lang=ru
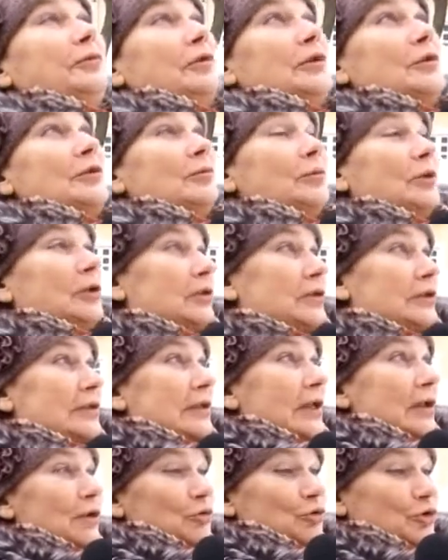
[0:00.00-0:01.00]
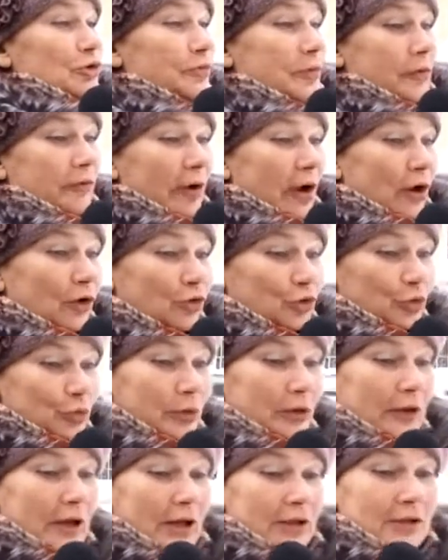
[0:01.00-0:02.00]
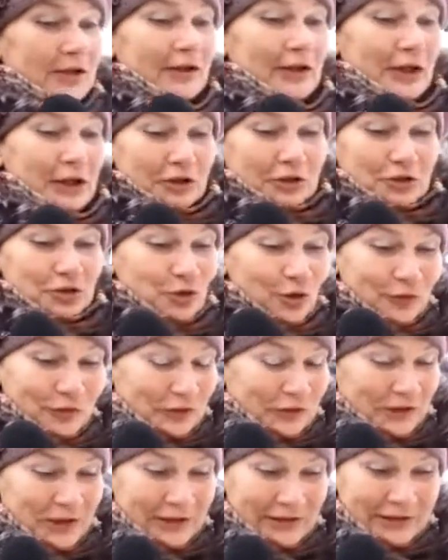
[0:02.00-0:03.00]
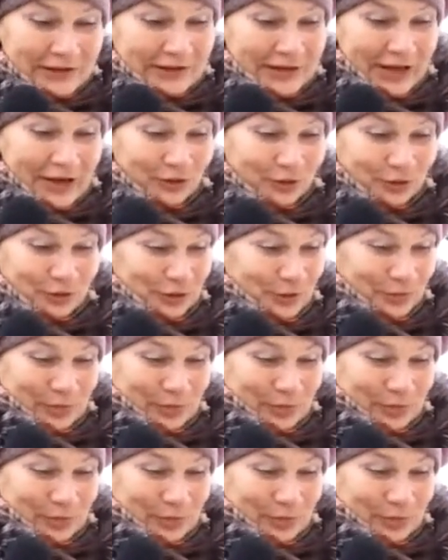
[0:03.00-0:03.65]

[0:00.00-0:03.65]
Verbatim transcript: видимо, не знаю, не успевают убирать, или они снова нарастают,